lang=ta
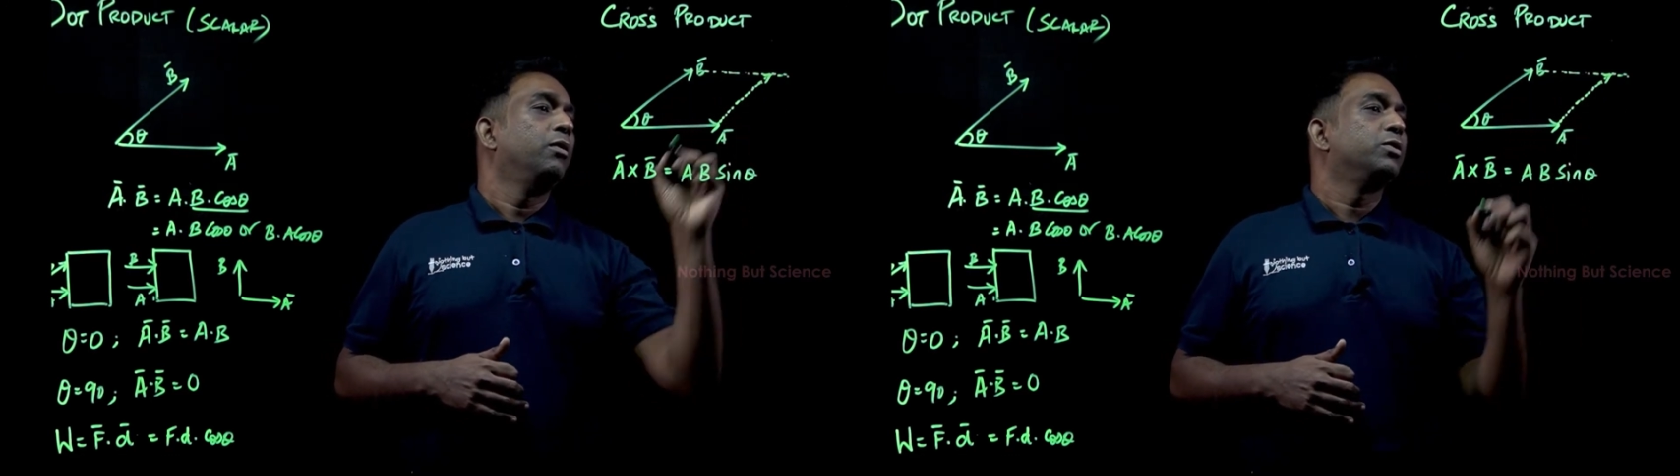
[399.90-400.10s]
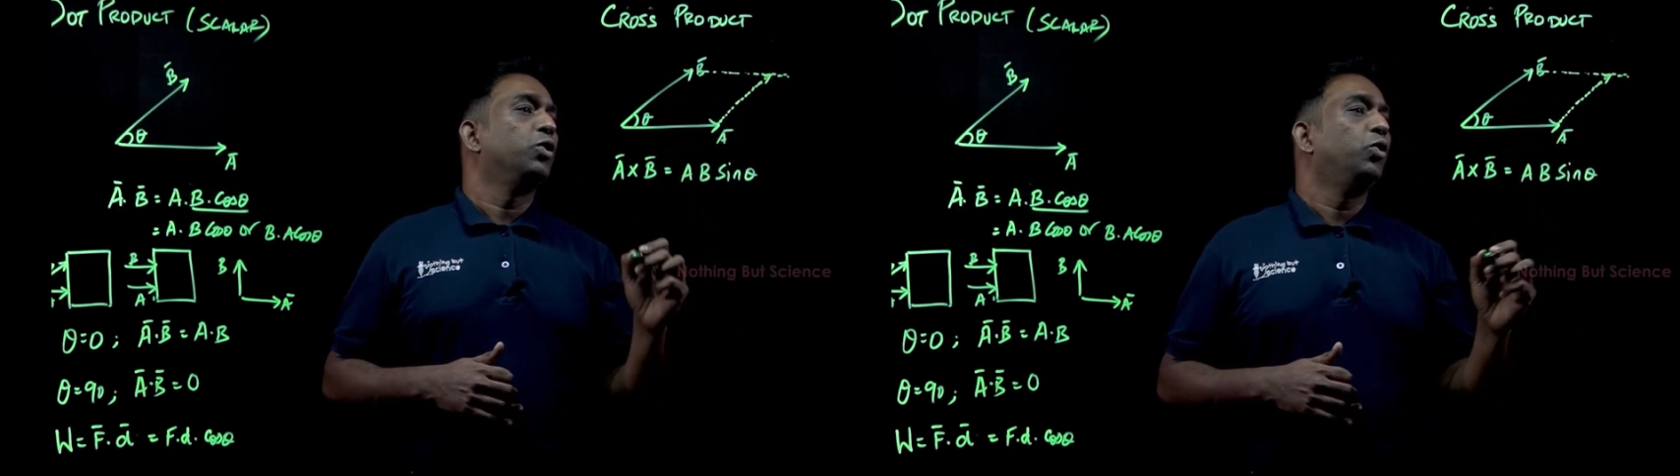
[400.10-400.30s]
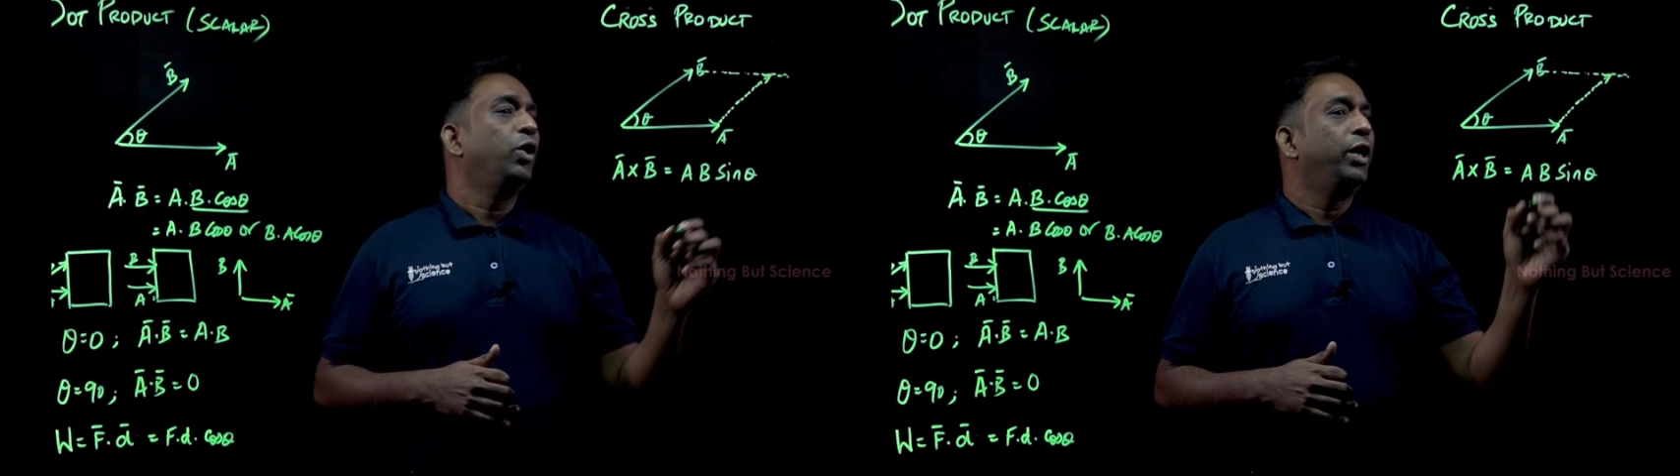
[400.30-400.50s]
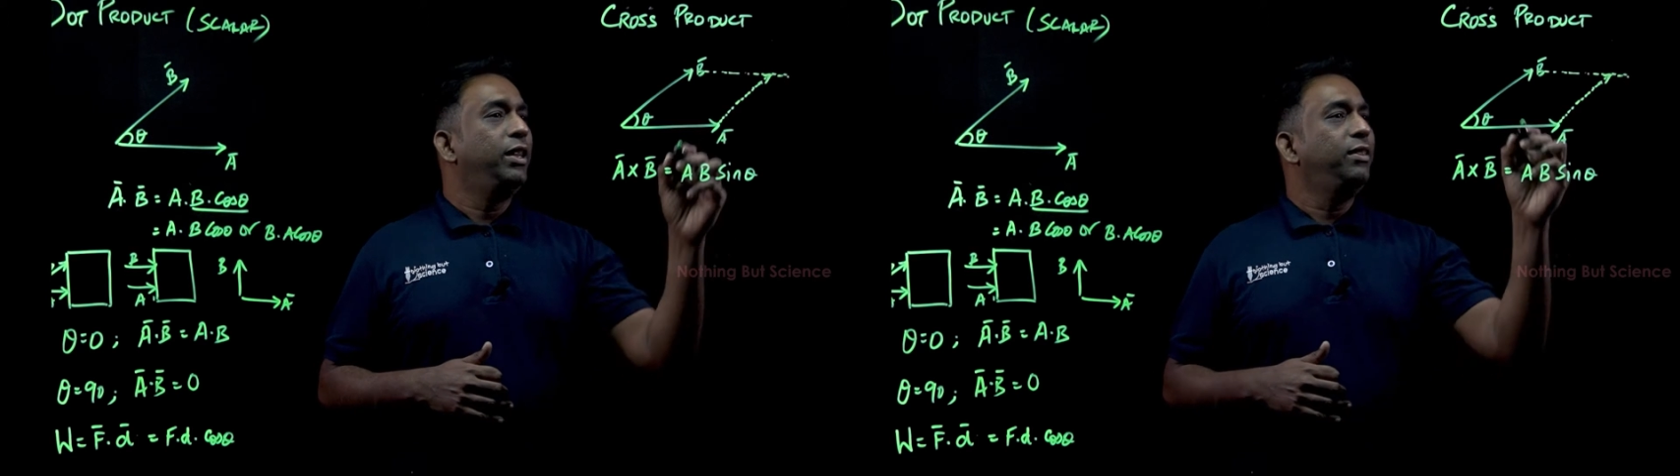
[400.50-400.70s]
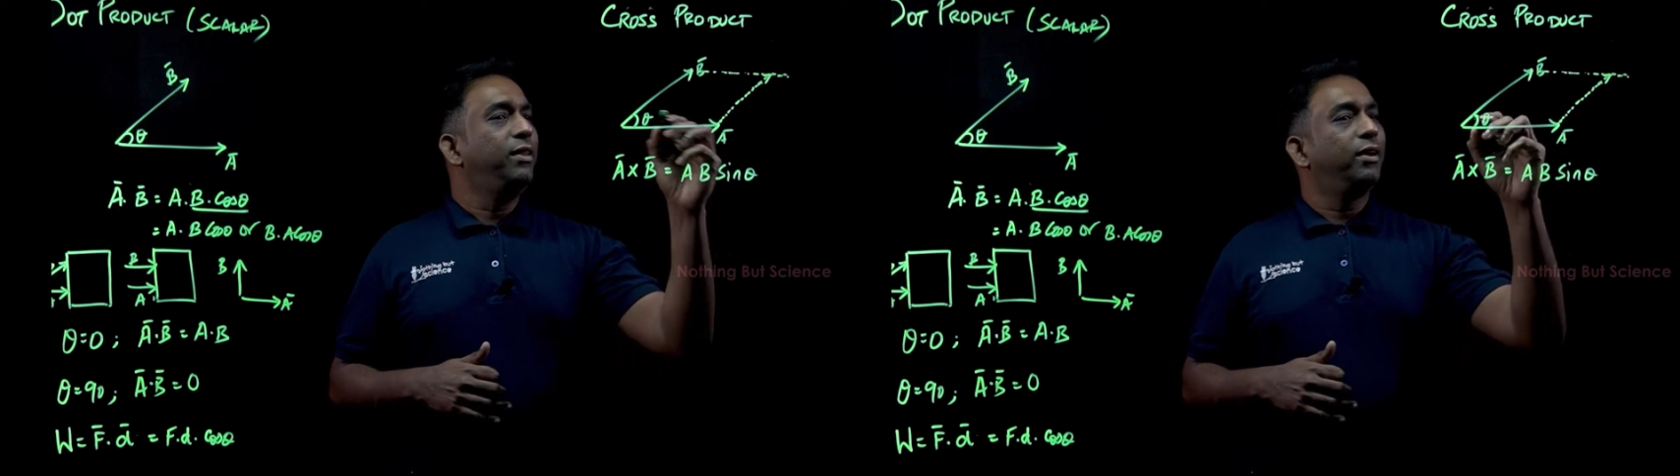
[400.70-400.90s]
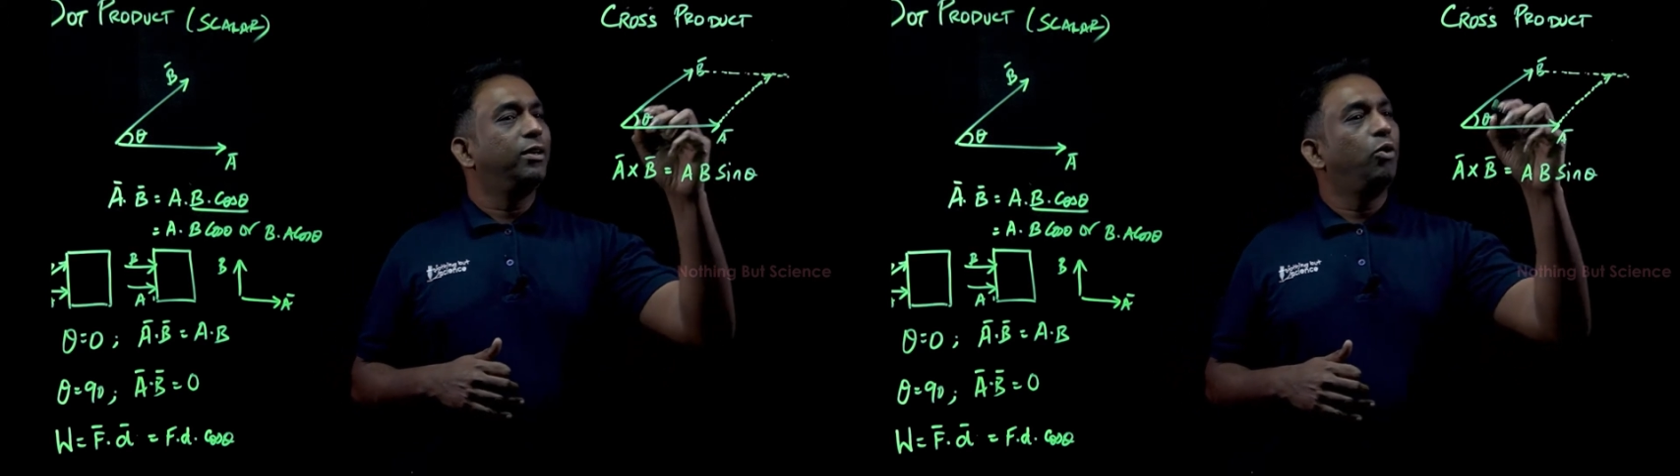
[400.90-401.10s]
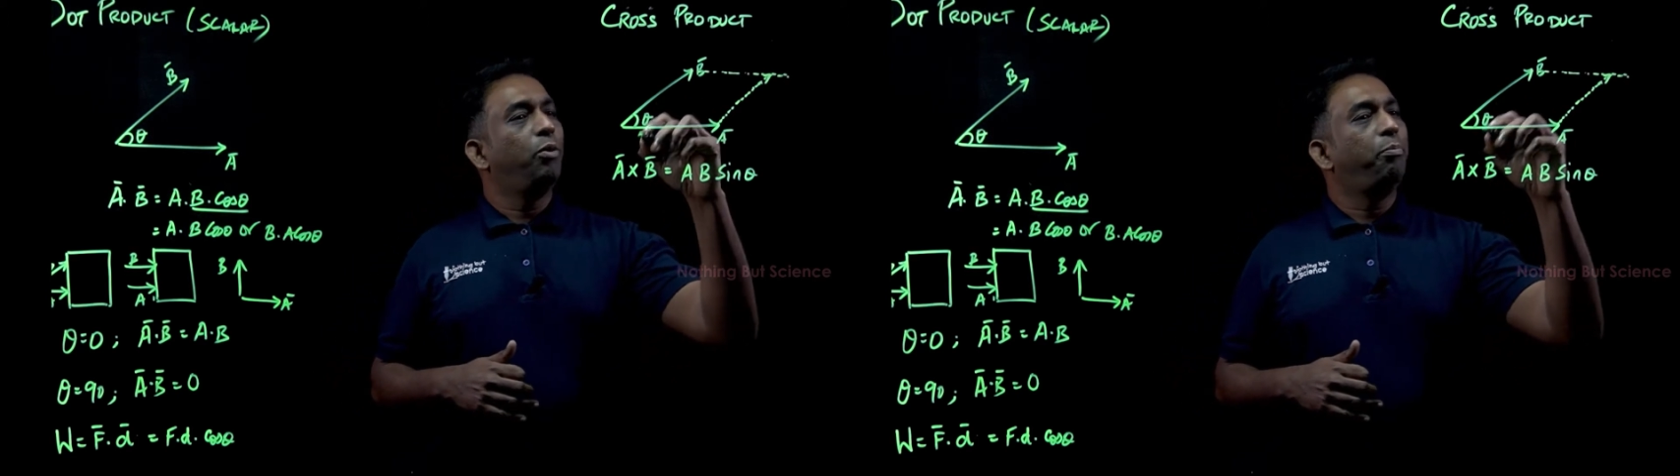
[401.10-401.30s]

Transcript: ஸோ இந்த இடத்துல ஒரு